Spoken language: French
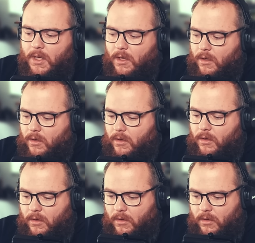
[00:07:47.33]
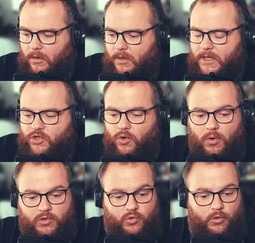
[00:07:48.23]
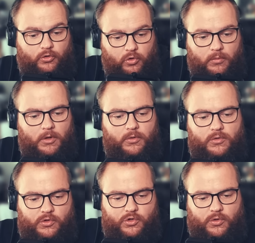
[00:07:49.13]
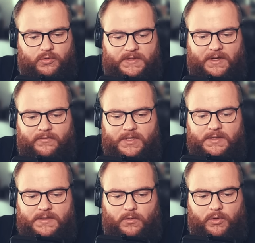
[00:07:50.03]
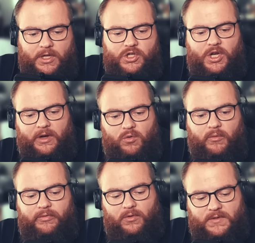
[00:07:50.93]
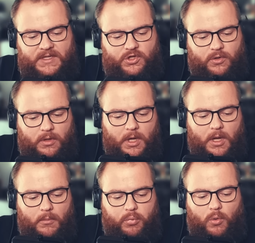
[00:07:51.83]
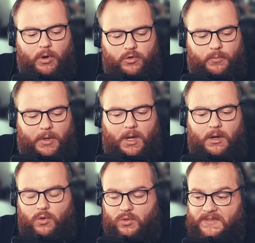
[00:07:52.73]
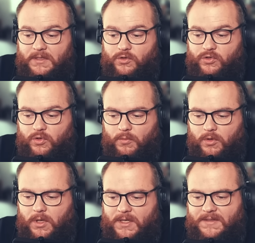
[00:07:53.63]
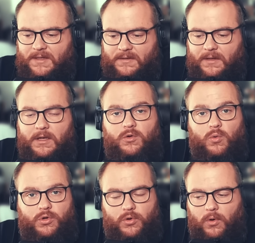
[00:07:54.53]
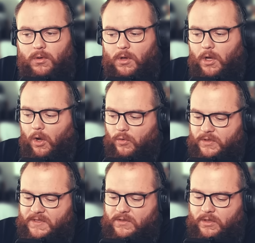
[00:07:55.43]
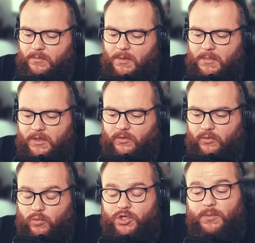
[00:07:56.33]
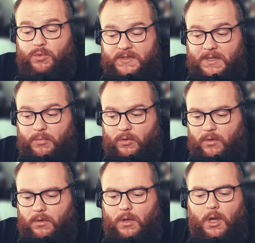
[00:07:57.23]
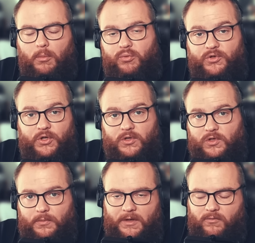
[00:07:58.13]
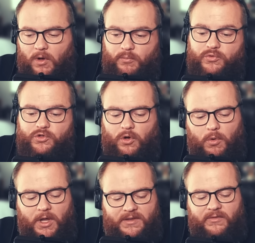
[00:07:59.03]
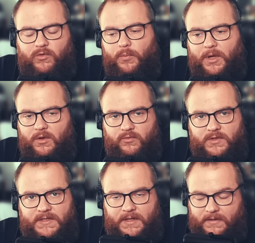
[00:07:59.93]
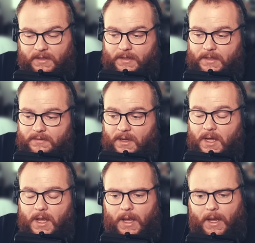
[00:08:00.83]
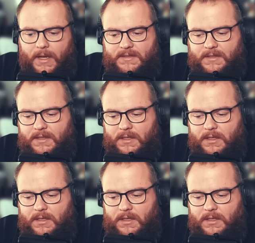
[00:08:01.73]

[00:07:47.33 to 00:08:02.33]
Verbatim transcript: Euh, les gens sont en demande de ce genre de service. On a déjà la confiance des gens pourquoi ne pas lancer justement un site internet concurrent en utilisant les mêmes méthodes Donc j'ai bossé pendant plusieurs semaines, voire plusieurs mois, à développer un nouveau site internet, à essayer